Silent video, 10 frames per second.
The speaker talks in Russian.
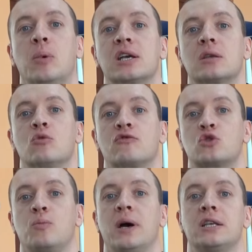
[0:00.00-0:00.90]
Поэтому
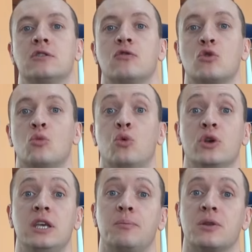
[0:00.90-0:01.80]
вступайте в
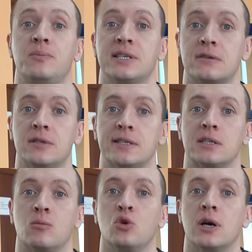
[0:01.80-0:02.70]
группу и
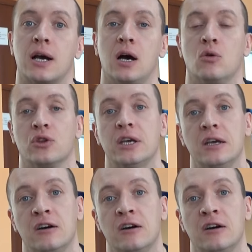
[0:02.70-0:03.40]
подписывайтесь на мой аккаунт